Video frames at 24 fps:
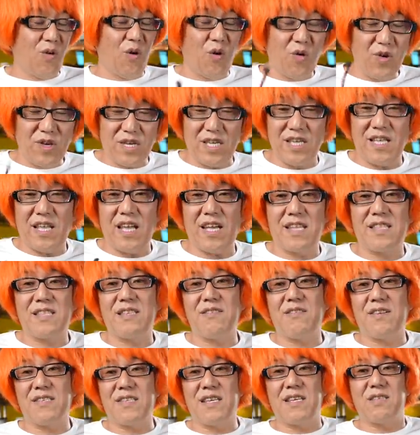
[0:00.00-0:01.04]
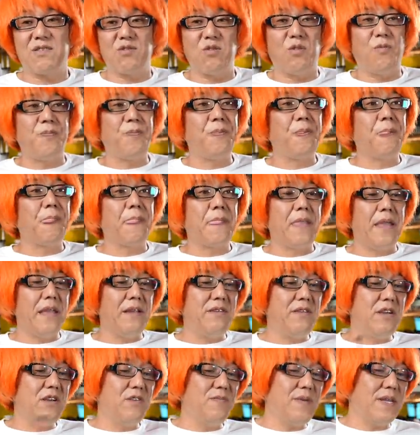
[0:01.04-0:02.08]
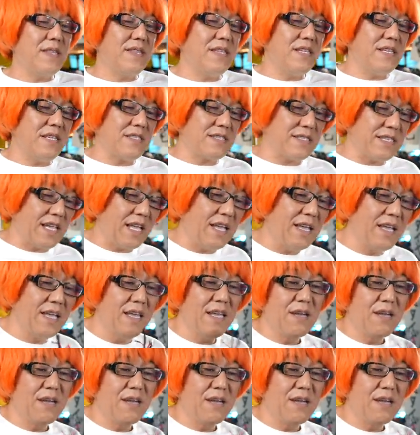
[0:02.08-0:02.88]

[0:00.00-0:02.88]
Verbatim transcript: う本気でやってる方だと エルエフ バッテリーですね、